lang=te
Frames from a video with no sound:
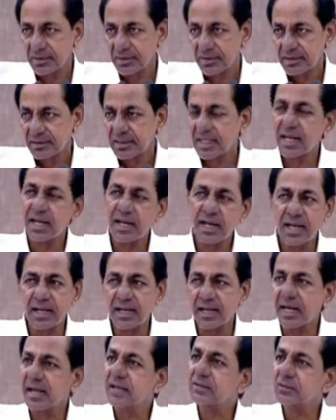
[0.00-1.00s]
తెలంగాణ
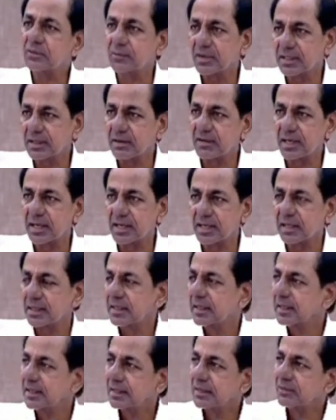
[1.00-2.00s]
రైతు ఎవడన్నా
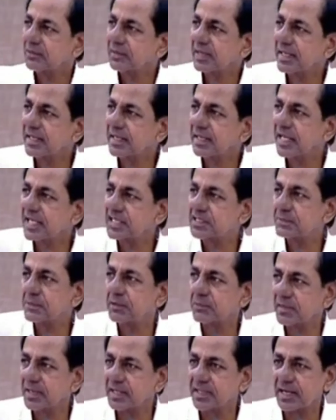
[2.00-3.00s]
నువ్వు ఎన్ని హెచ్పి
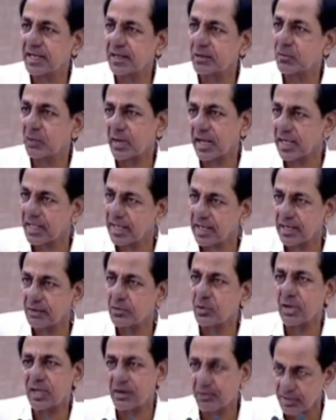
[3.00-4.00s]
ఉన్నది అనే కోన అనే
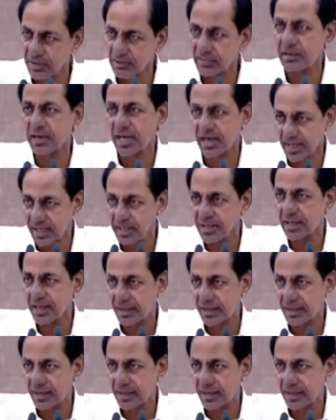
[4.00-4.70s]
కొడుకెవడని ఉన్నాడా ఇలా